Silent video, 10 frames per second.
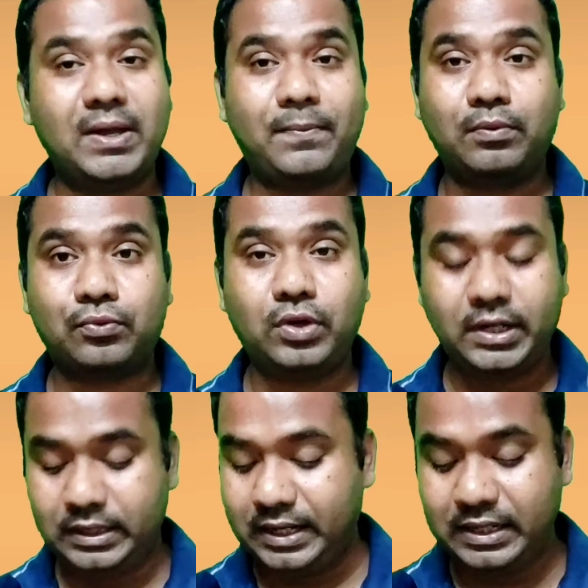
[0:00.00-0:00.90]
কবে অ্যাপ্রুভ
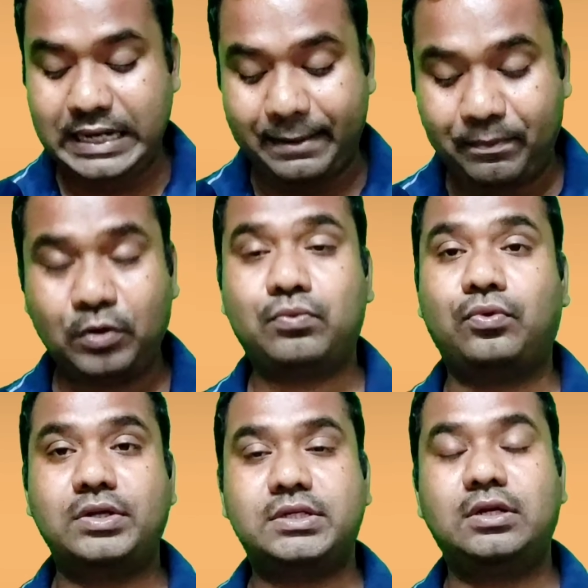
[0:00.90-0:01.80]
করলেন এটি ইনি
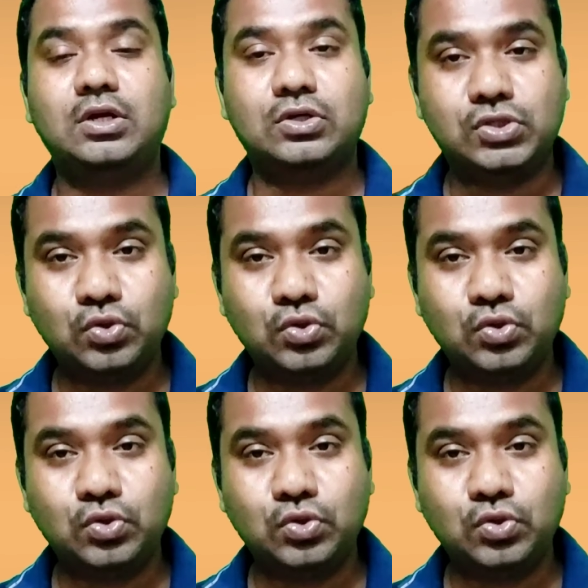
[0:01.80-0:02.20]
অ্যাপ্রুভ করেছেন